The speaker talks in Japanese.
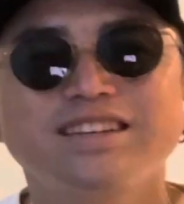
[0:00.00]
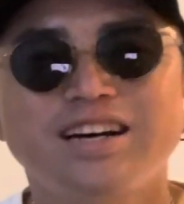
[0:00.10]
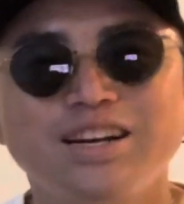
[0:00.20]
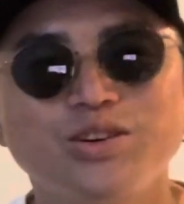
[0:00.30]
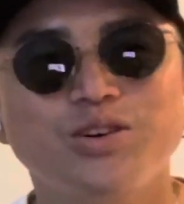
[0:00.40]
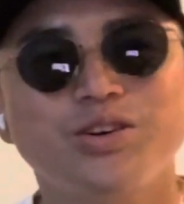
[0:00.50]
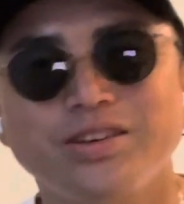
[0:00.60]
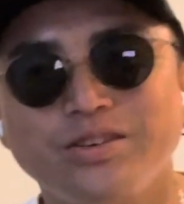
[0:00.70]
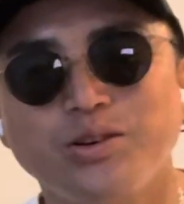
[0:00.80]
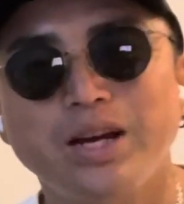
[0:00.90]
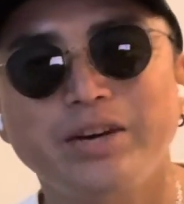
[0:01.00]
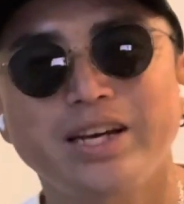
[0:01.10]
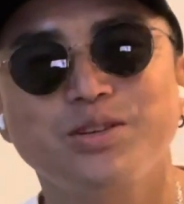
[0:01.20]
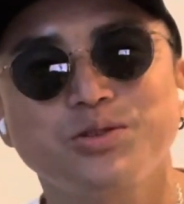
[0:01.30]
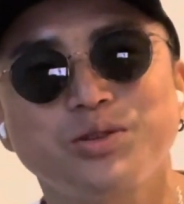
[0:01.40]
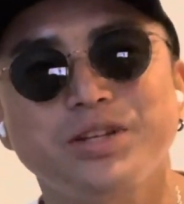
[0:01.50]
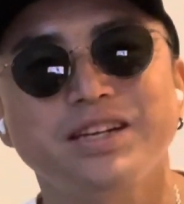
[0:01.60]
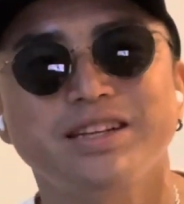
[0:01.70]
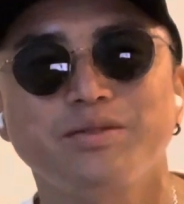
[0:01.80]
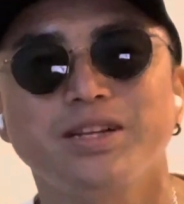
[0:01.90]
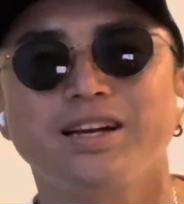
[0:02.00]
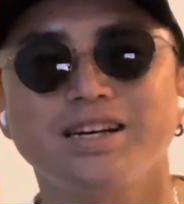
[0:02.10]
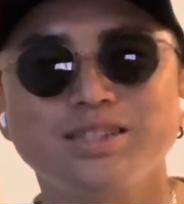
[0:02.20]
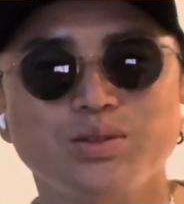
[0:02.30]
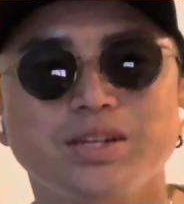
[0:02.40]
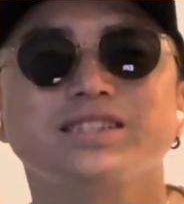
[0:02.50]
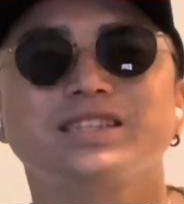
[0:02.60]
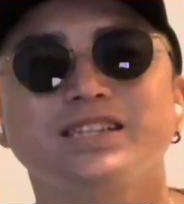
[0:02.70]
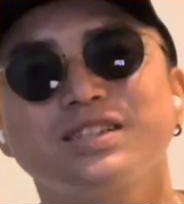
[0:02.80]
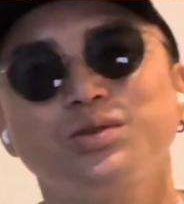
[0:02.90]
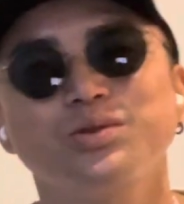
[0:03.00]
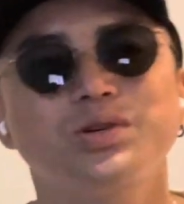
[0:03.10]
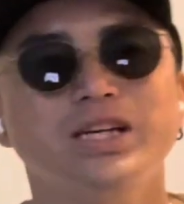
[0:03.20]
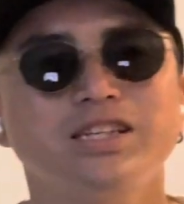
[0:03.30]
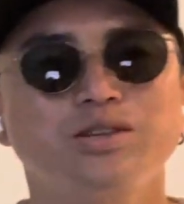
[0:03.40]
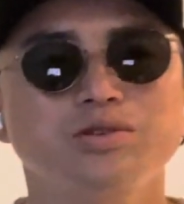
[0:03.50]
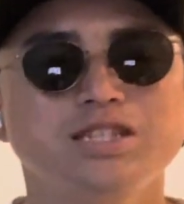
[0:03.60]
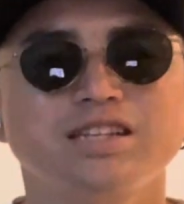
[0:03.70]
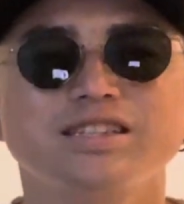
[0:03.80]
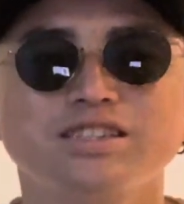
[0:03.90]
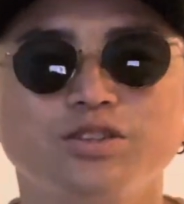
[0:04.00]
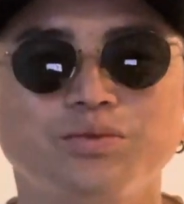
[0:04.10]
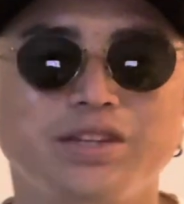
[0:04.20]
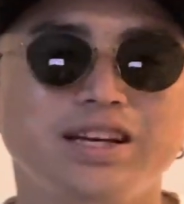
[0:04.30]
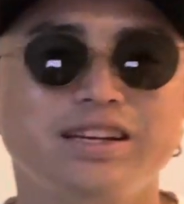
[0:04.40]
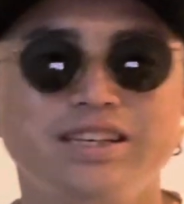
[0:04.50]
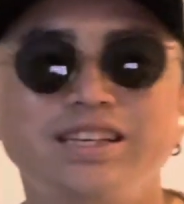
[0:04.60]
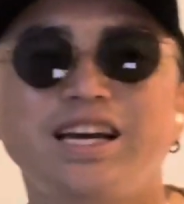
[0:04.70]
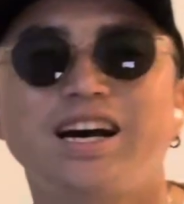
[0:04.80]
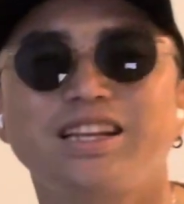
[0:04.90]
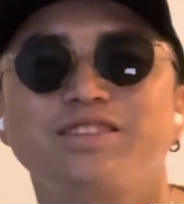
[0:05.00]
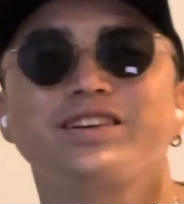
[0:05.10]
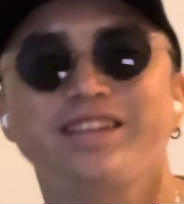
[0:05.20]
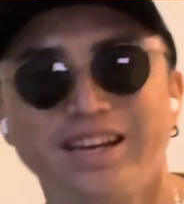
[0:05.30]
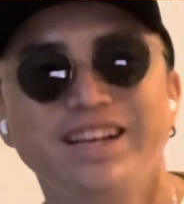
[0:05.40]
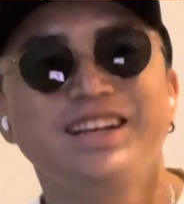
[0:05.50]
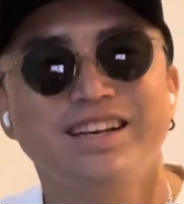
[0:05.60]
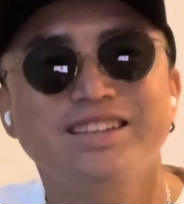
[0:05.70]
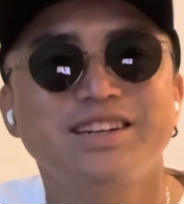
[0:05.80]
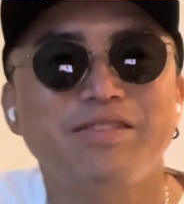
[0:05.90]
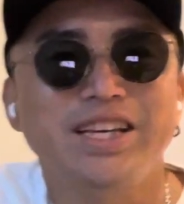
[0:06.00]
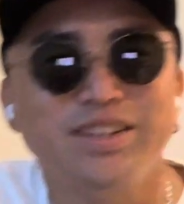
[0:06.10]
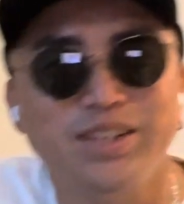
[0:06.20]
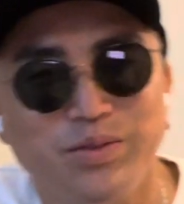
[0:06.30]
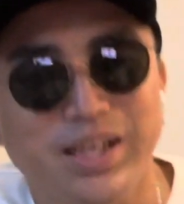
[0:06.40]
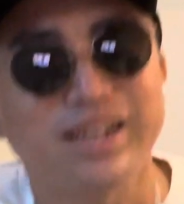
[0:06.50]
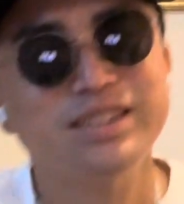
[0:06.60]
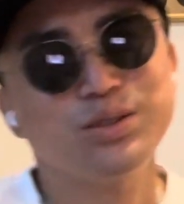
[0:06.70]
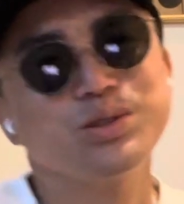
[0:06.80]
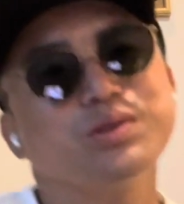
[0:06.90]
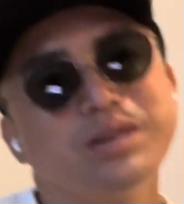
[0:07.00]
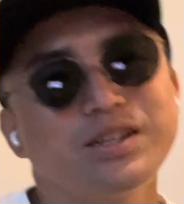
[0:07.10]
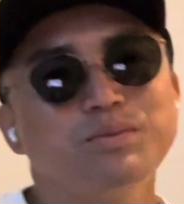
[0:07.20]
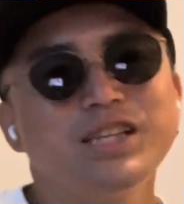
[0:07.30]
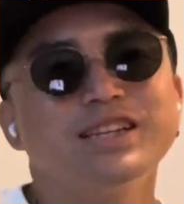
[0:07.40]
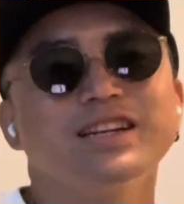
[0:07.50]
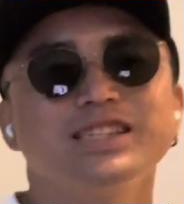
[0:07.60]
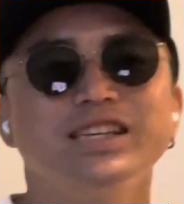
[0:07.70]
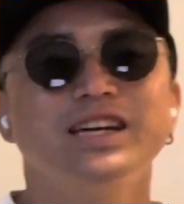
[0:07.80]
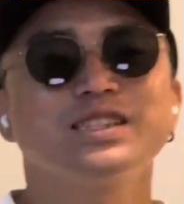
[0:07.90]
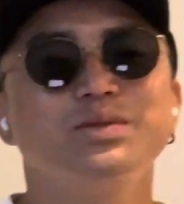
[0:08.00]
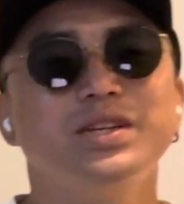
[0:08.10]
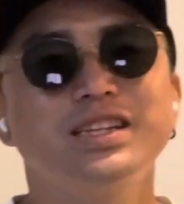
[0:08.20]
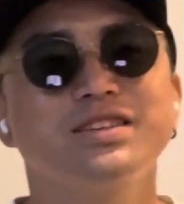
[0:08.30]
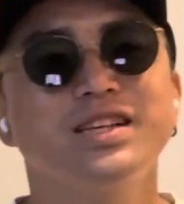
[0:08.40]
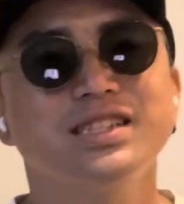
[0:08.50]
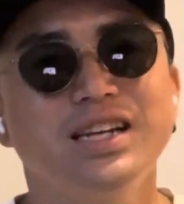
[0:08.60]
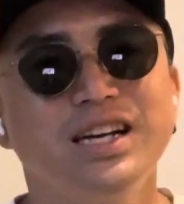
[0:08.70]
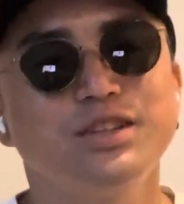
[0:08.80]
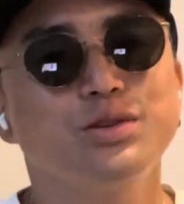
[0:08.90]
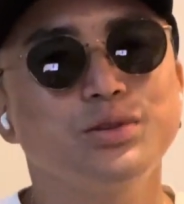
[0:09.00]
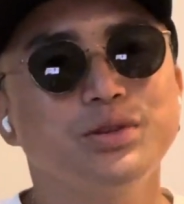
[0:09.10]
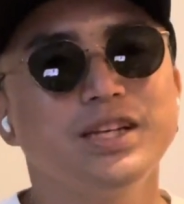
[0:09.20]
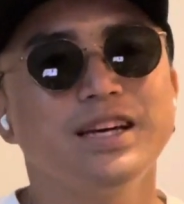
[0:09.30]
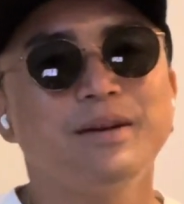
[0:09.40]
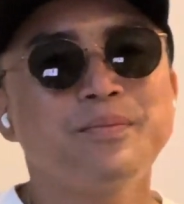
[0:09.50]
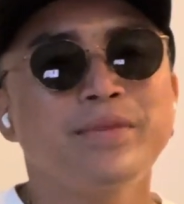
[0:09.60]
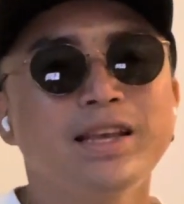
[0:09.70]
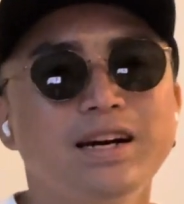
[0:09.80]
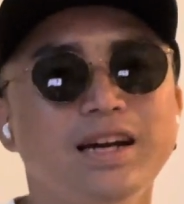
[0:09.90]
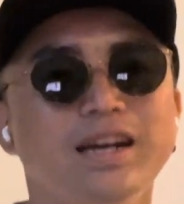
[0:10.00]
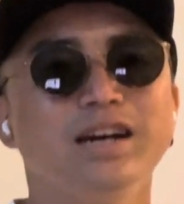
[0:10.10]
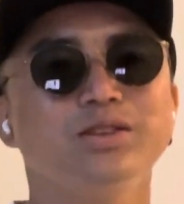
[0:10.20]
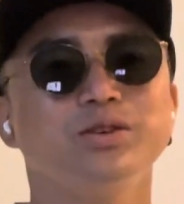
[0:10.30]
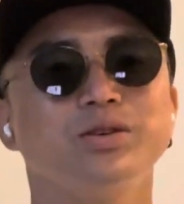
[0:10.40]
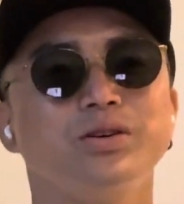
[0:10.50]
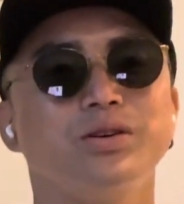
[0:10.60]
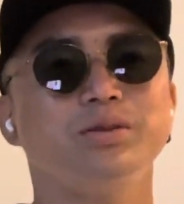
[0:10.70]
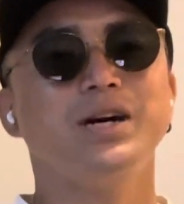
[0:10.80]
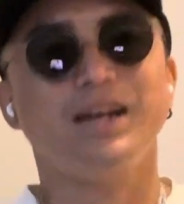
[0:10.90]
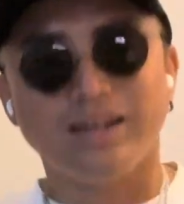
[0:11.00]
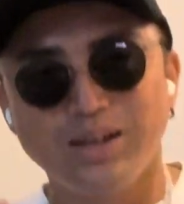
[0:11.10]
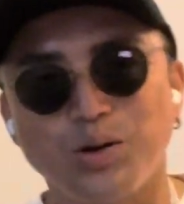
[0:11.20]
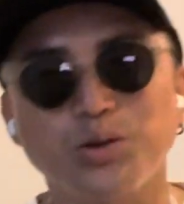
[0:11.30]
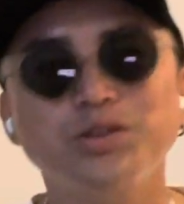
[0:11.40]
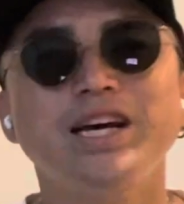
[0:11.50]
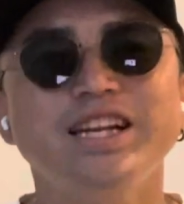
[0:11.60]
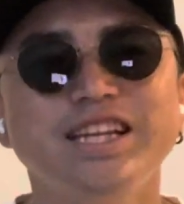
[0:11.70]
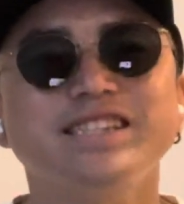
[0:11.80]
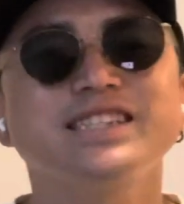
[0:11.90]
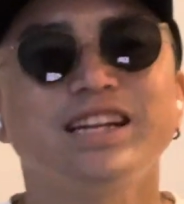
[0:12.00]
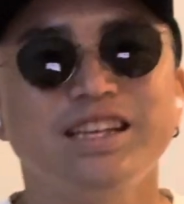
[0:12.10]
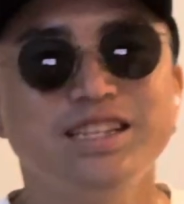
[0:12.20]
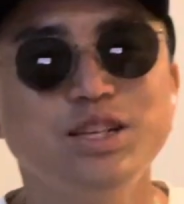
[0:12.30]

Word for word: あのお名前が独特なんでみたいな、あ、そうなんですね、今回引っ越したんですよみたいな、いいなって言われて、来ればいいのにみたいな、そうそう、見てたらぜひ遊びに来てくださいということで、はいあのまあ、このなりですから、ね、一